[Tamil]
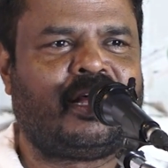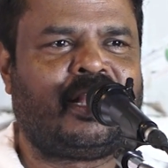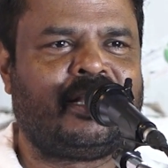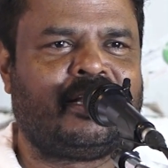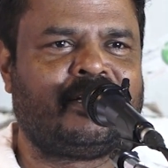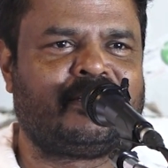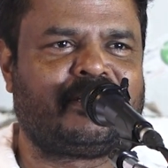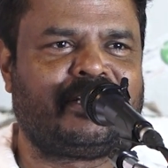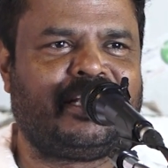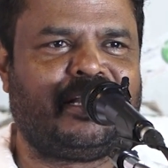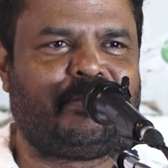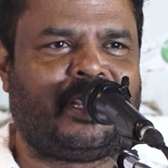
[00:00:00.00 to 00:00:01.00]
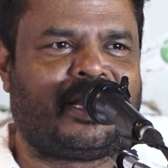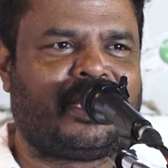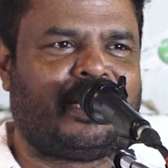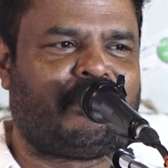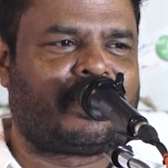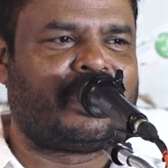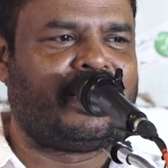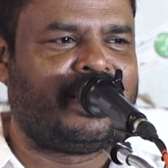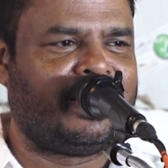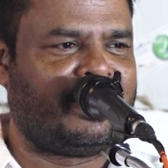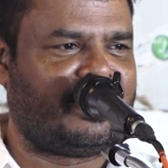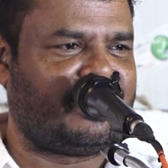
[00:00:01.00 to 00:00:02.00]
அண்ணன் இளமாறன்
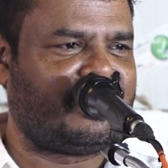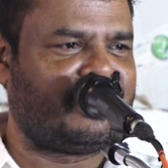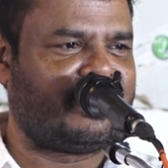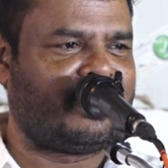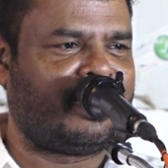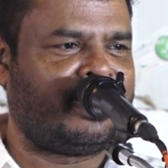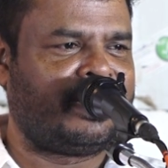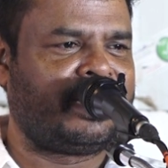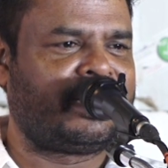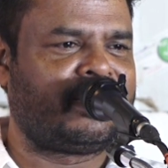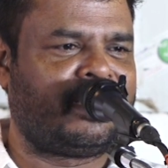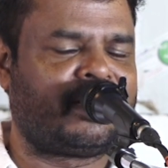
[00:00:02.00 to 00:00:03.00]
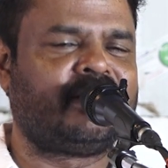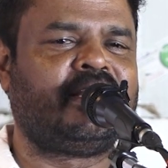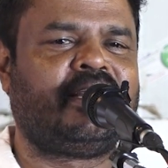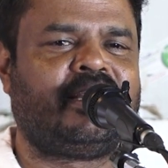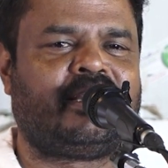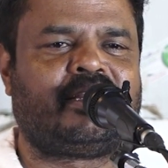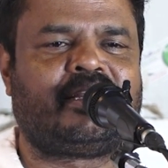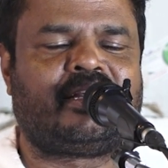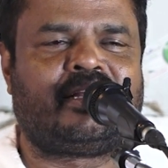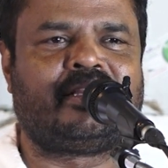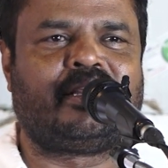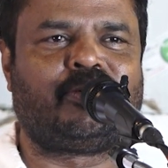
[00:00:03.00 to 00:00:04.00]
அவர்களே அன்றைக்கு நடந்த
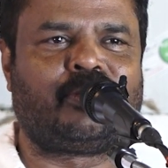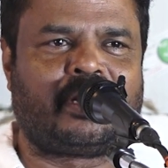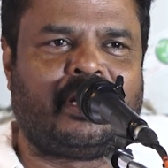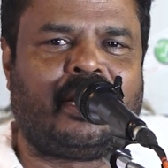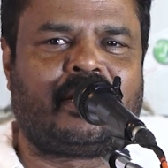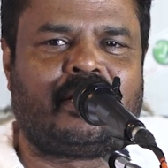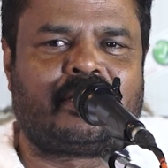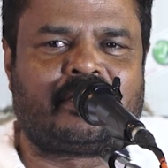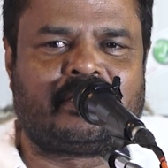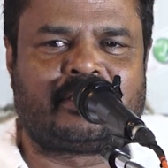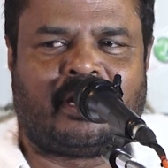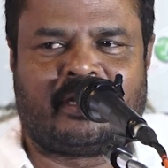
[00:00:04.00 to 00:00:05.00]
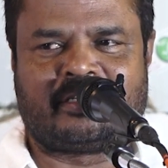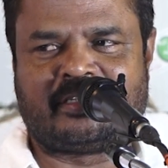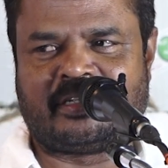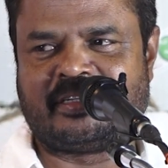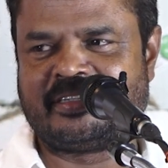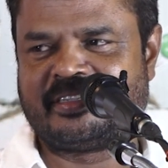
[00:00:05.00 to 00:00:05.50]
அந்த உரையாடலுக்கு சாட்சி